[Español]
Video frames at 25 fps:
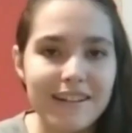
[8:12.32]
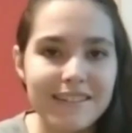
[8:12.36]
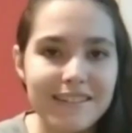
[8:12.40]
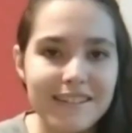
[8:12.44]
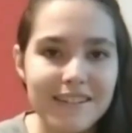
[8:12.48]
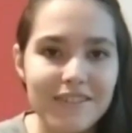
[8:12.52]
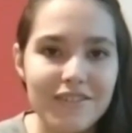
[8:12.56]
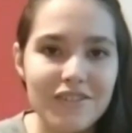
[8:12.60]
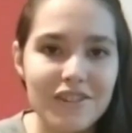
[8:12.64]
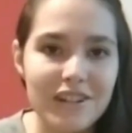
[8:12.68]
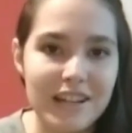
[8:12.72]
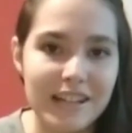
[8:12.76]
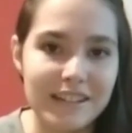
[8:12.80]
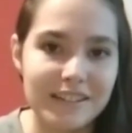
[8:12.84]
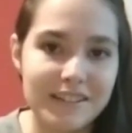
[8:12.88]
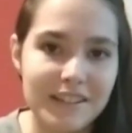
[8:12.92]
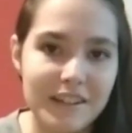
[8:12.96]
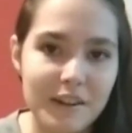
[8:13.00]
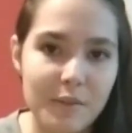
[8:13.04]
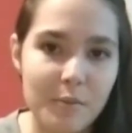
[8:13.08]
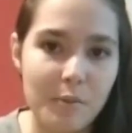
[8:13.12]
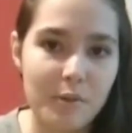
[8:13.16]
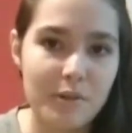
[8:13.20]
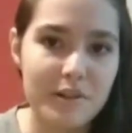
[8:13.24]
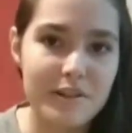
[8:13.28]
acá tengo las
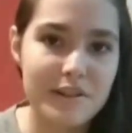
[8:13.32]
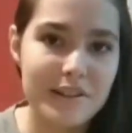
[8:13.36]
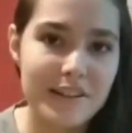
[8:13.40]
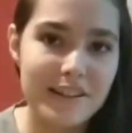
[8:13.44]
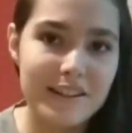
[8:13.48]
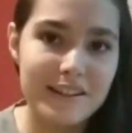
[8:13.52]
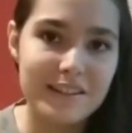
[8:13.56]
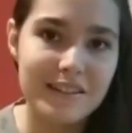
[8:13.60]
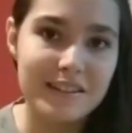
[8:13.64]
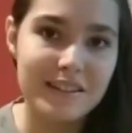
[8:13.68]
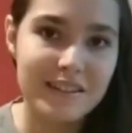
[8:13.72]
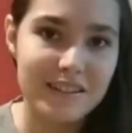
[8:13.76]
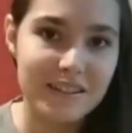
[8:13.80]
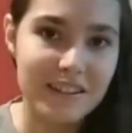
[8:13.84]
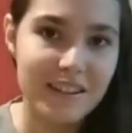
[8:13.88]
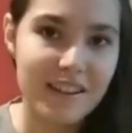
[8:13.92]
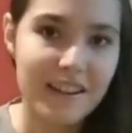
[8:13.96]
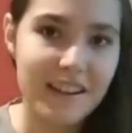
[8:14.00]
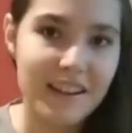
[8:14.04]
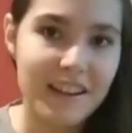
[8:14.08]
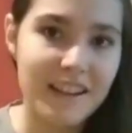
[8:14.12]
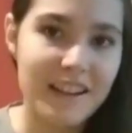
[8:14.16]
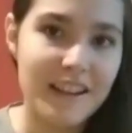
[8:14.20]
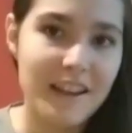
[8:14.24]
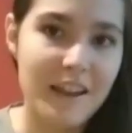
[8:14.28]
tres bolsas,
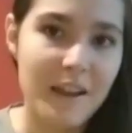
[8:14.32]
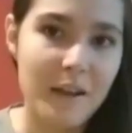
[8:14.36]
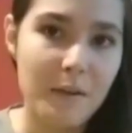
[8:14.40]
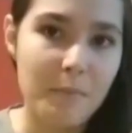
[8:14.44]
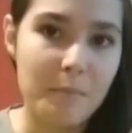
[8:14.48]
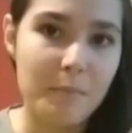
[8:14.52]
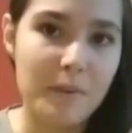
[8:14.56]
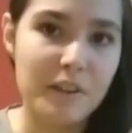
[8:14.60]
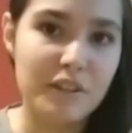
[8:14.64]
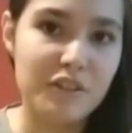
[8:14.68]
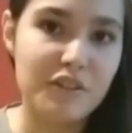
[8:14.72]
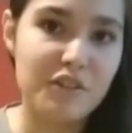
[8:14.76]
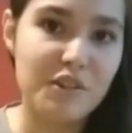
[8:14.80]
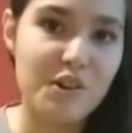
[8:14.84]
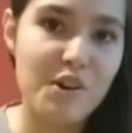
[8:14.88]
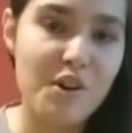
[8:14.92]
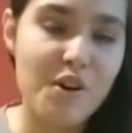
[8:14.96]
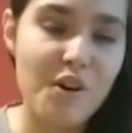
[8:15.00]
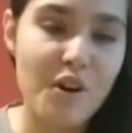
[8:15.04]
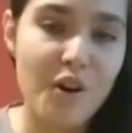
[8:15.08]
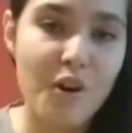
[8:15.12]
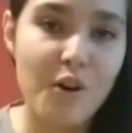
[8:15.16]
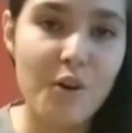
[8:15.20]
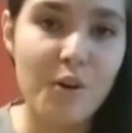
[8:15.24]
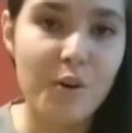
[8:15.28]
me
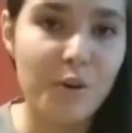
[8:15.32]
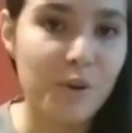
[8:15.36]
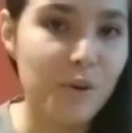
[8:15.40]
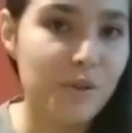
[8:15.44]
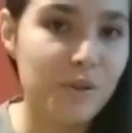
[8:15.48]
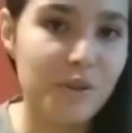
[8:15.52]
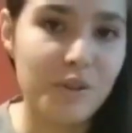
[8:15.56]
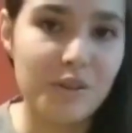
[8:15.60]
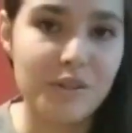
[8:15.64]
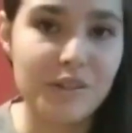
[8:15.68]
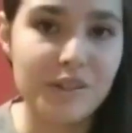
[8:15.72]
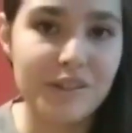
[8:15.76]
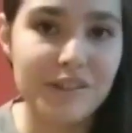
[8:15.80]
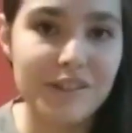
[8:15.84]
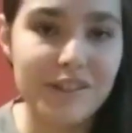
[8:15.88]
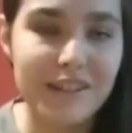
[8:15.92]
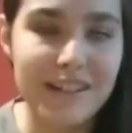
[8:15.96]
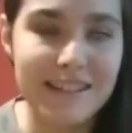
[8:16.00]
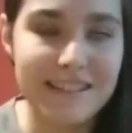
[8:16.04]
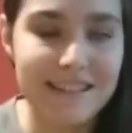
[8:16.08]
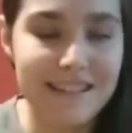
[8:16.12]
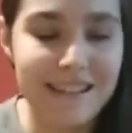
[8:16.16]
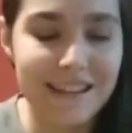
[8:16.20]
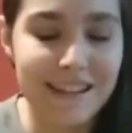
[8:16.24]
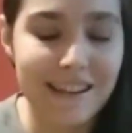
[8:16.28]
entró justo todo,
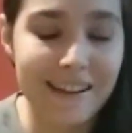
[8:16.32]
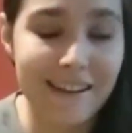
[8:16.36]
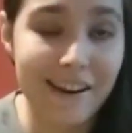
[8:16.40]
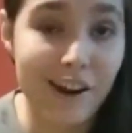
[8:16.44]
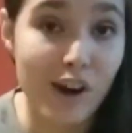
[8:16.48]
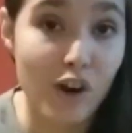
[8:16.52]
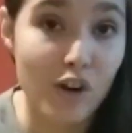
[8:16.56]
así que